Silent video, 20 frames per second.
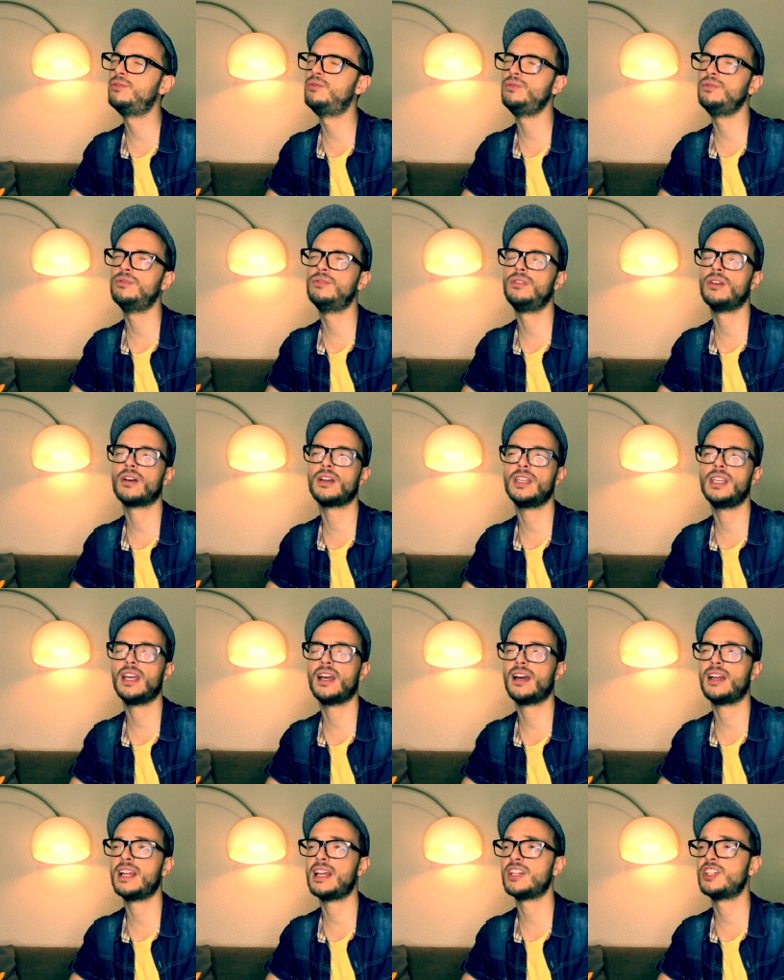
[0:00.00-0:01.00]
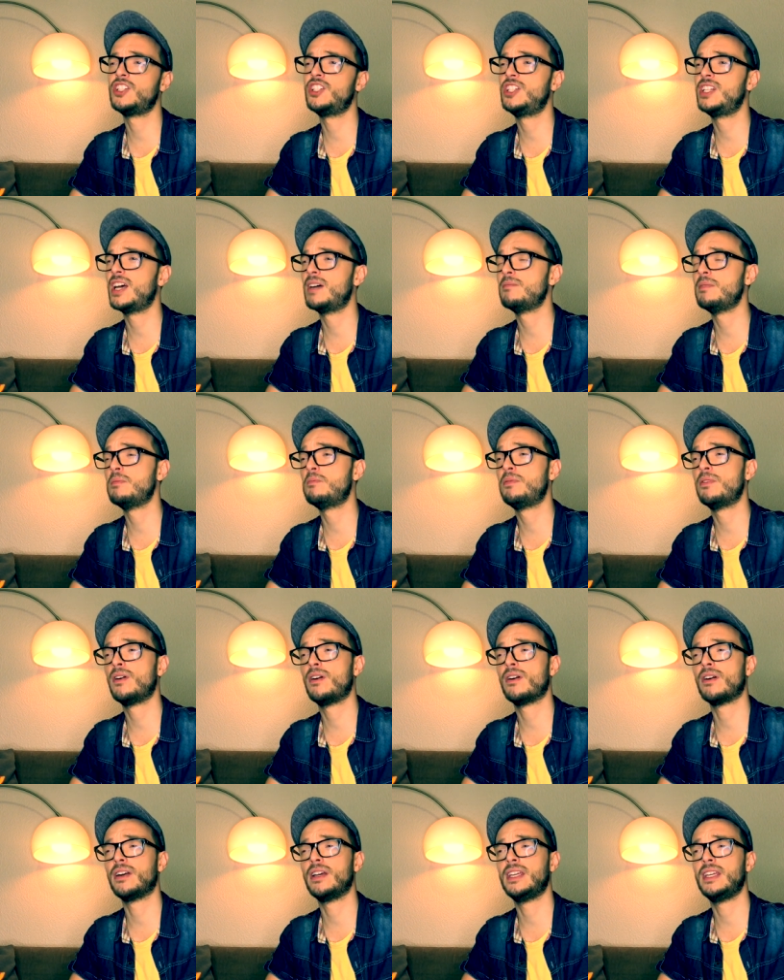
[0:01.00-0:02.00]
doute de rien, elle n'a jamais
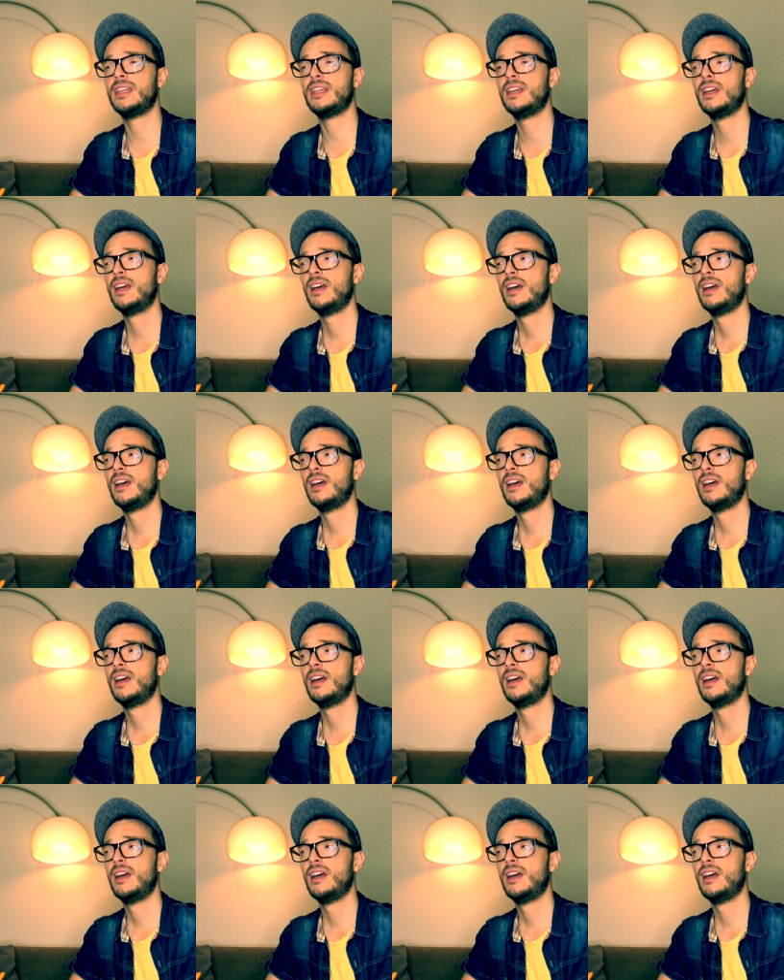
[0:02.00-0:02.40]
peur et,